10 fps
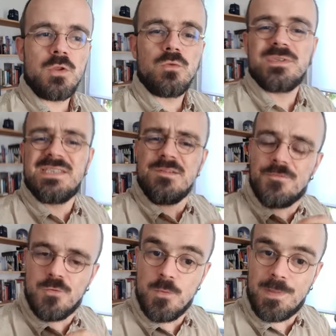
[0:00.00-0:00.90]
Donc si
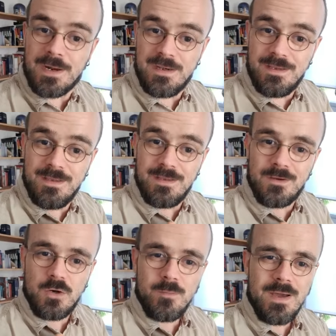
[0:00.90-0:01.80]
vous lui parlez
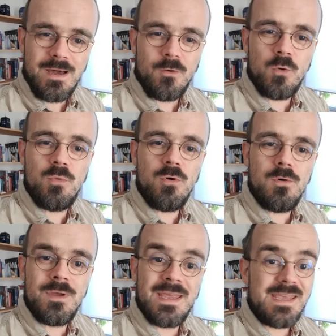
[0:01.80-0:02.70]
comme à un
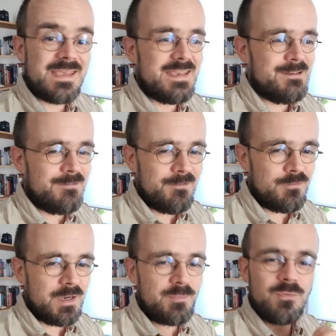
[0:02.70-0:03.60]
robot, il va
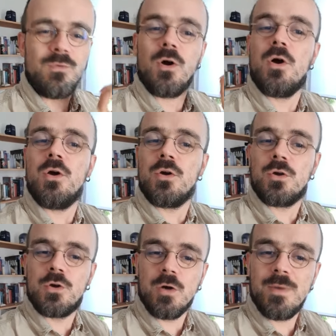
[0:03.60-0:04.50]
vous répondre
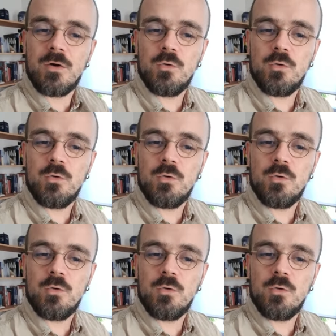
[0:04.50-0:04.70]
comme un